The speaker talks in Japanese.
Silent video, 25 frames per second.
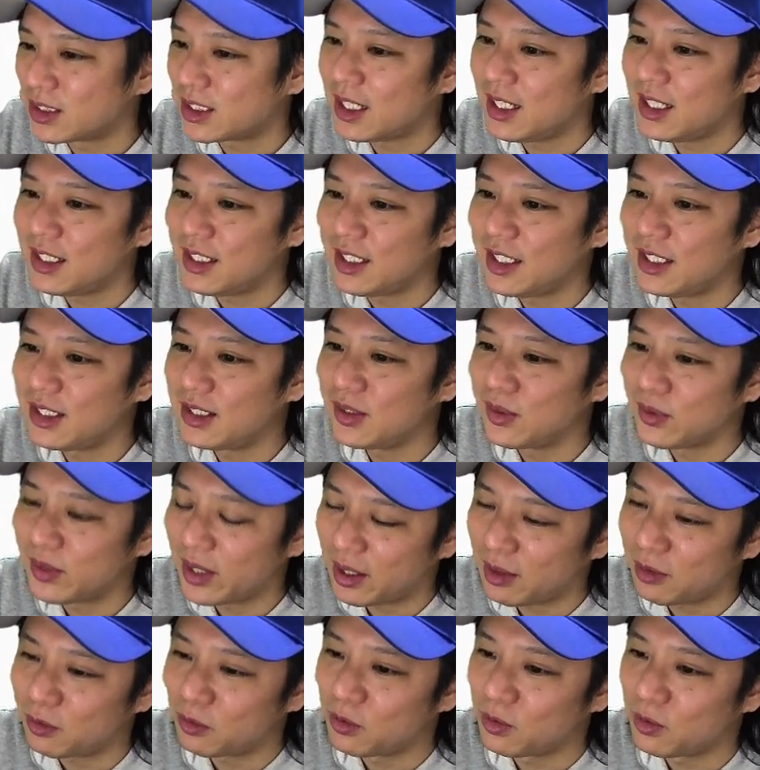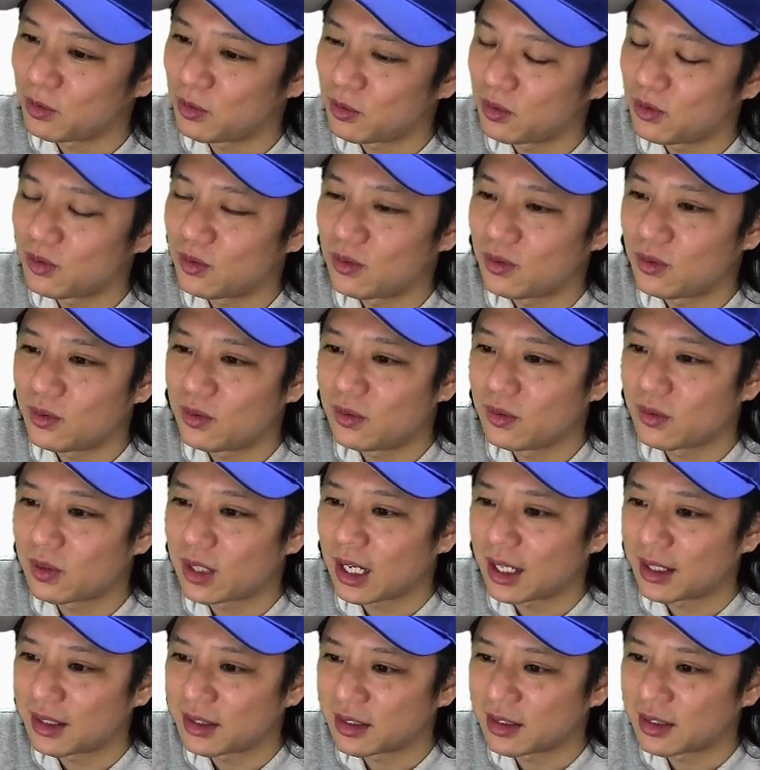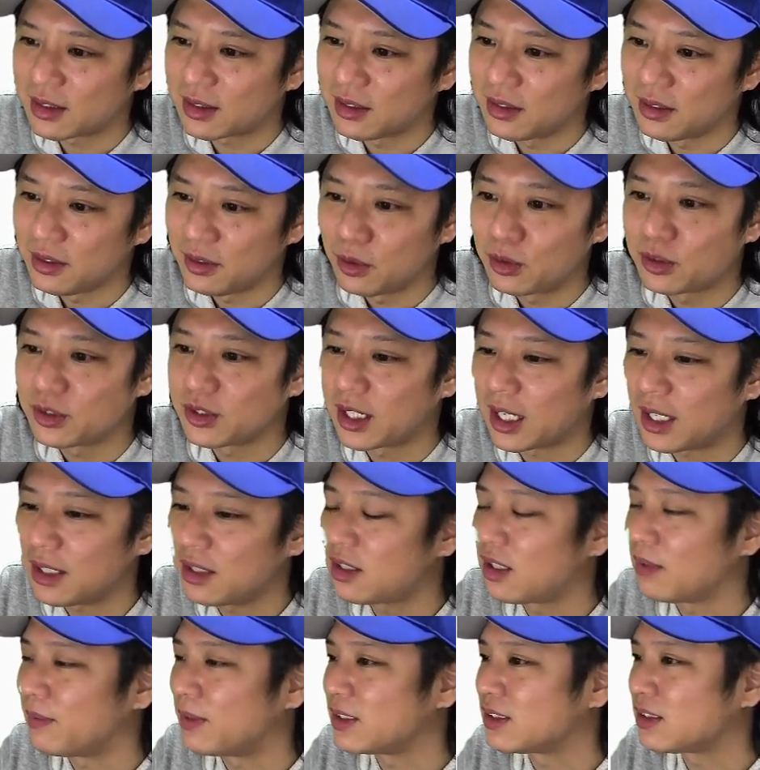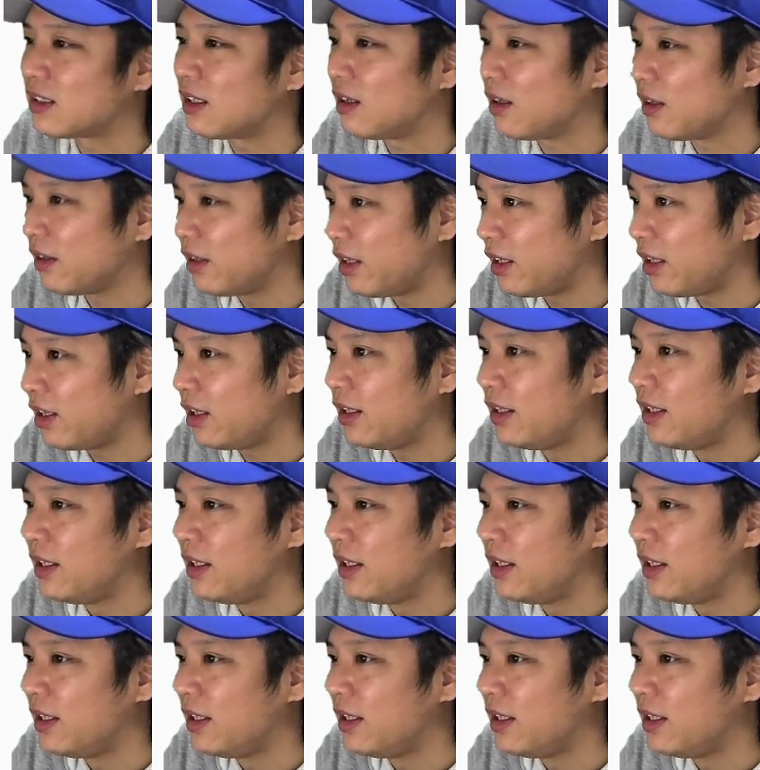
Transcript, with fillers: 最近のね、こう、よく勝ってますからね。